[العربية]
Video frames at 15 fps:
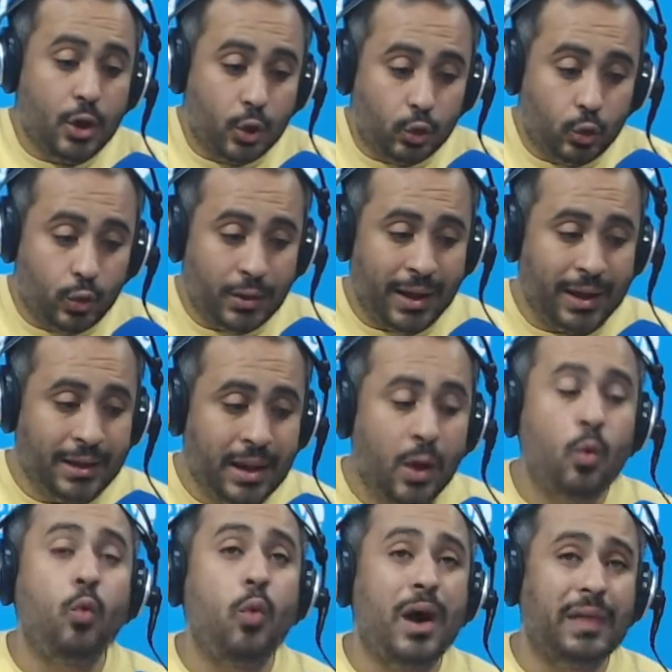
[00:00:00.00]
تكون عندنا
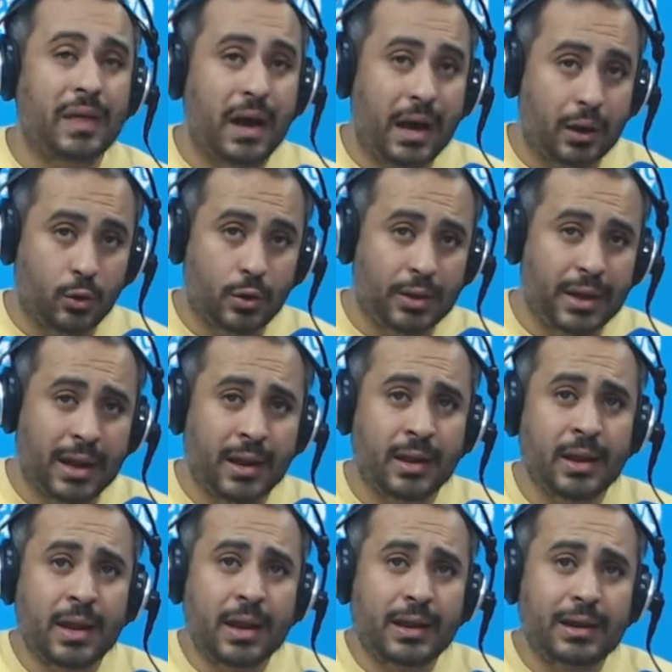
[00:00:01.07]
واضحة الرؤية
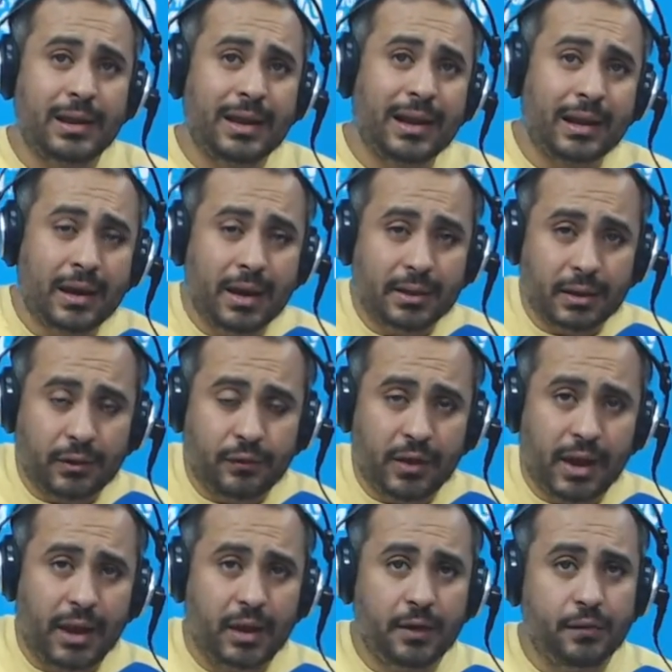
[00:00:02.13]
للخارطة
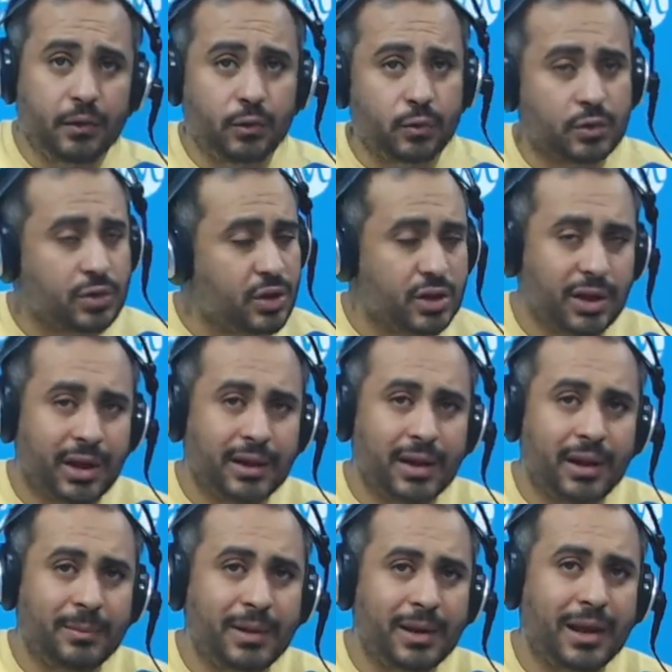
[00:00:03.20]
الفلاحية في تونس اش عندنا
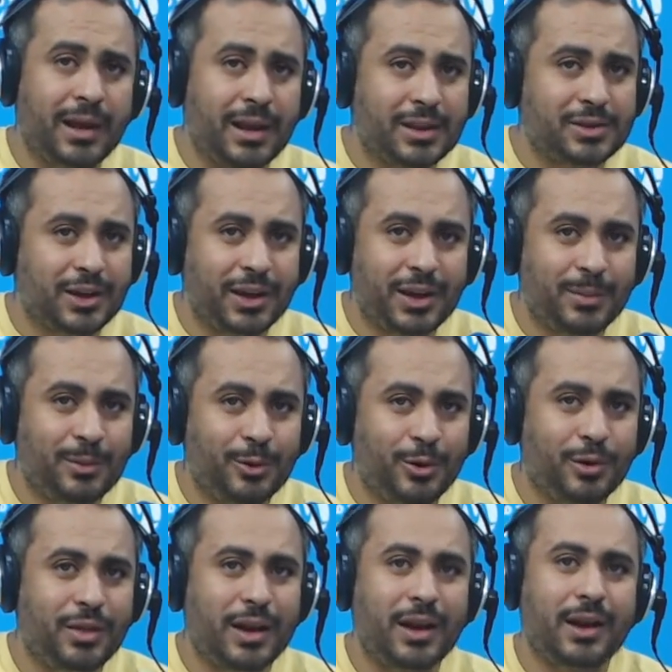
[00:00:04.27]
من غلة اش عندنا من
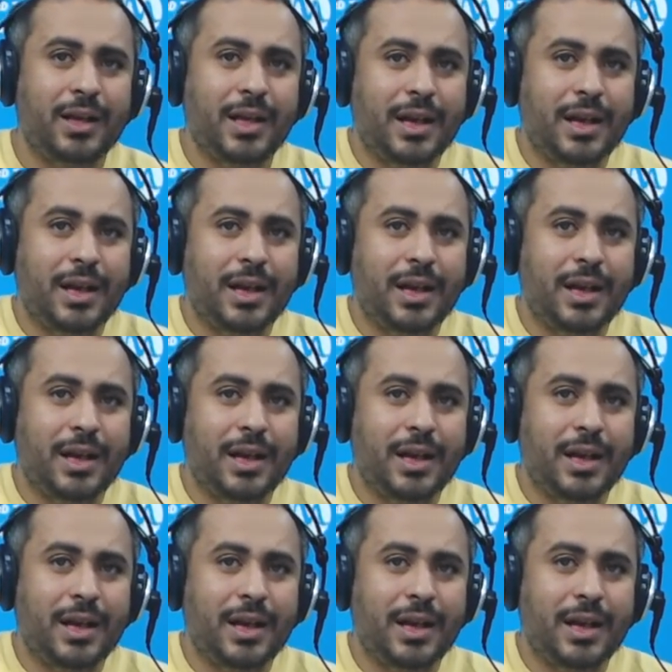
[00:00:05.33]
خضرة